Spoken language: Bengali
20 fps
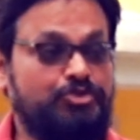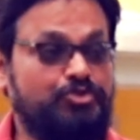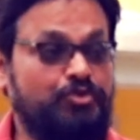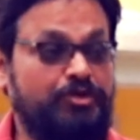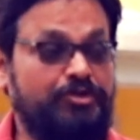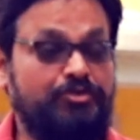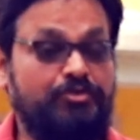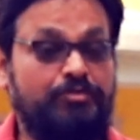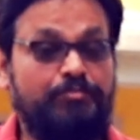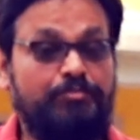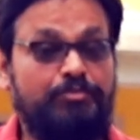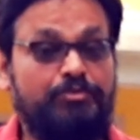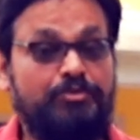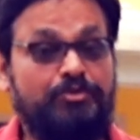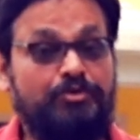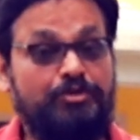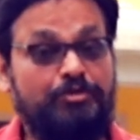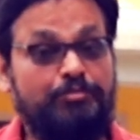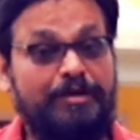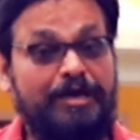ছয় নম্বর
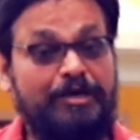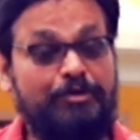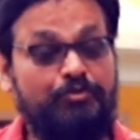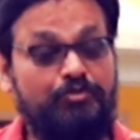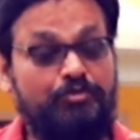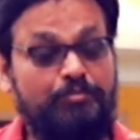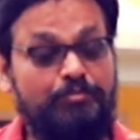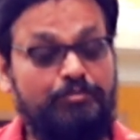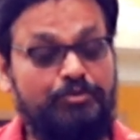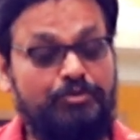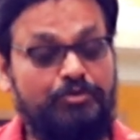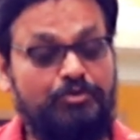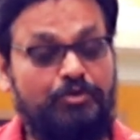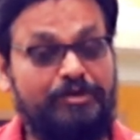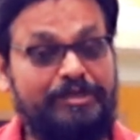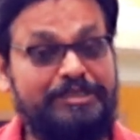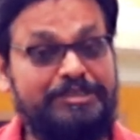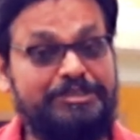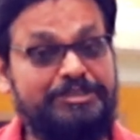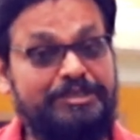ঘর বারো নম্বর
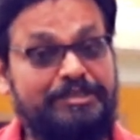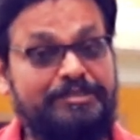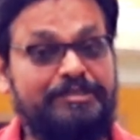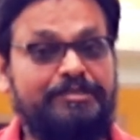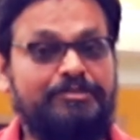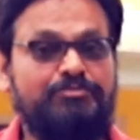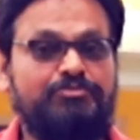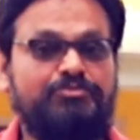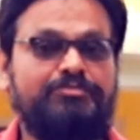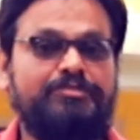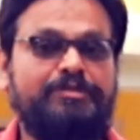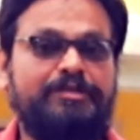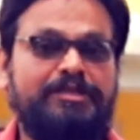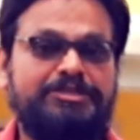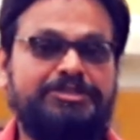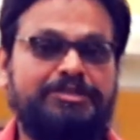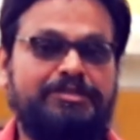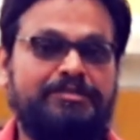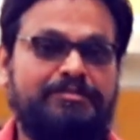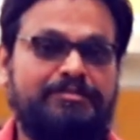ঘরের সাথে কিন্তু
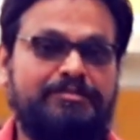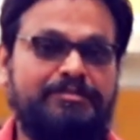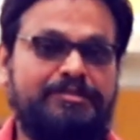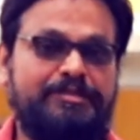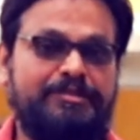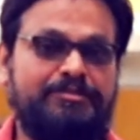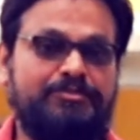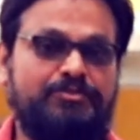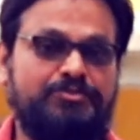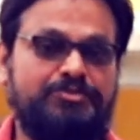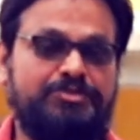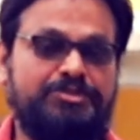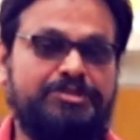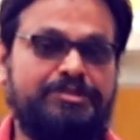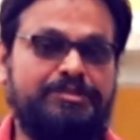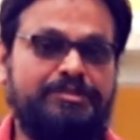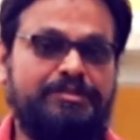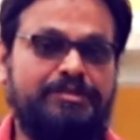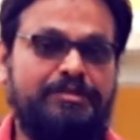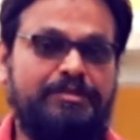রিলেশন ক্রিয়েট করছে